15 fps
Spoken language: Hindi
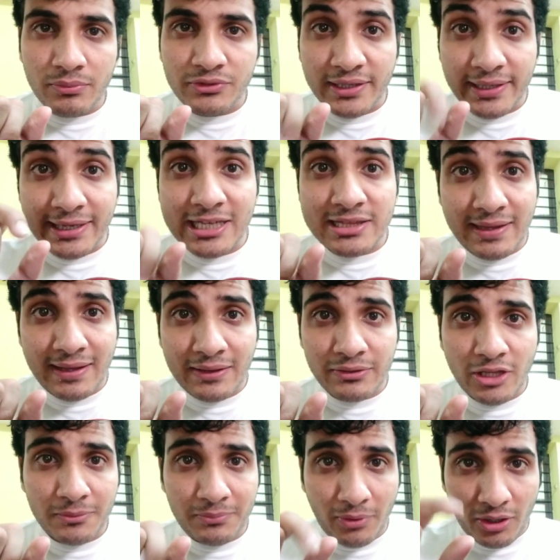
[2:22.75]
संगीत के
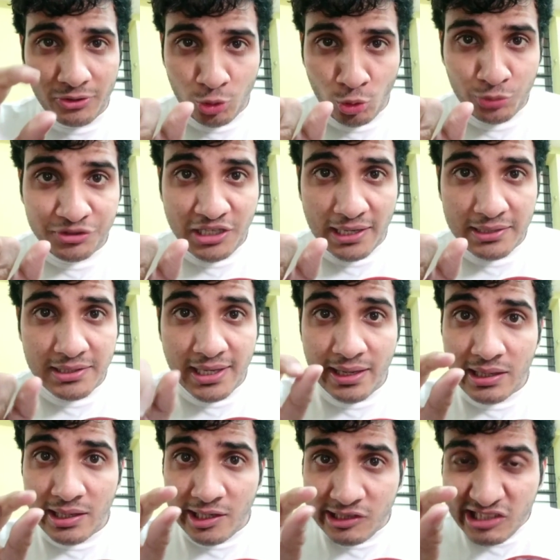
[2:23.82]
अंदर बहुत यूज करते
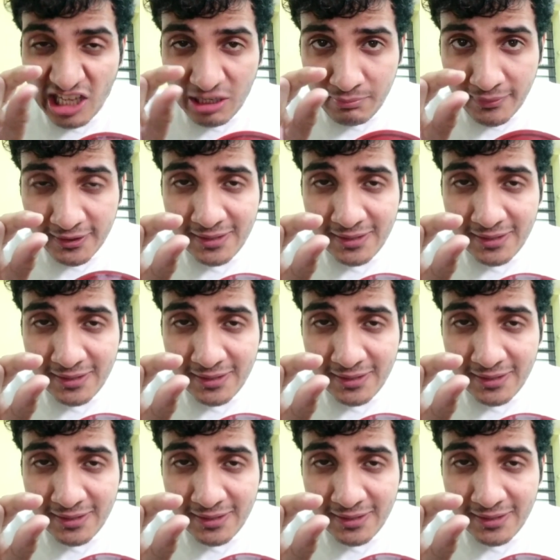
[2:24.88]
हैं इसका